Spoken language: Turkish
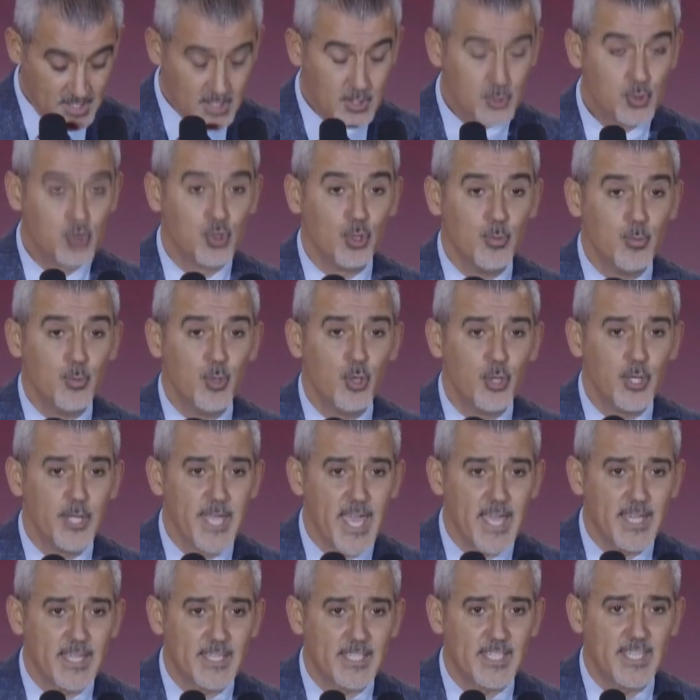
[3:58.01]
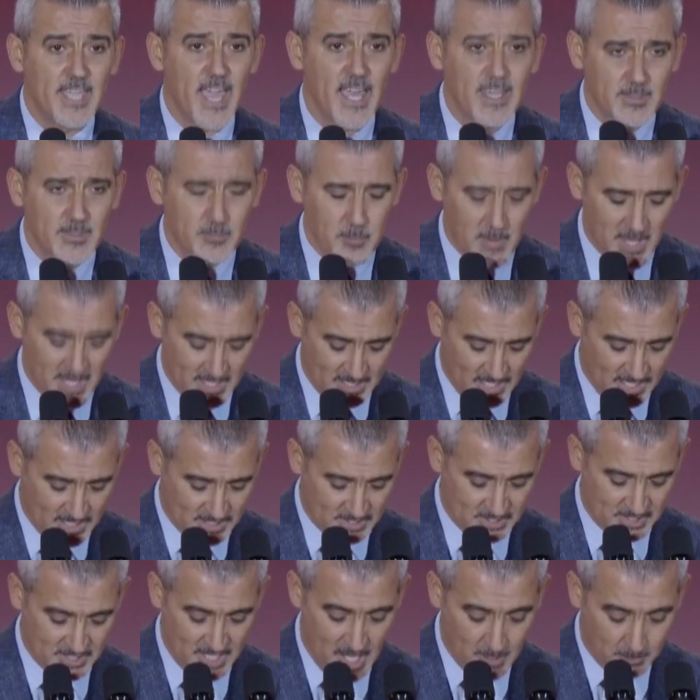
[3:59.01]
Cumhuriyet Kent
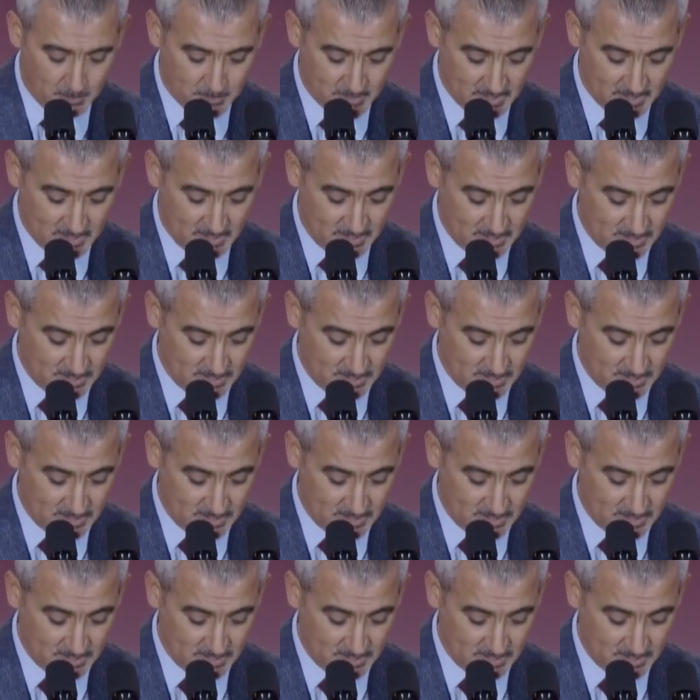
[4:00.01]
Meydanı'nı yaptık.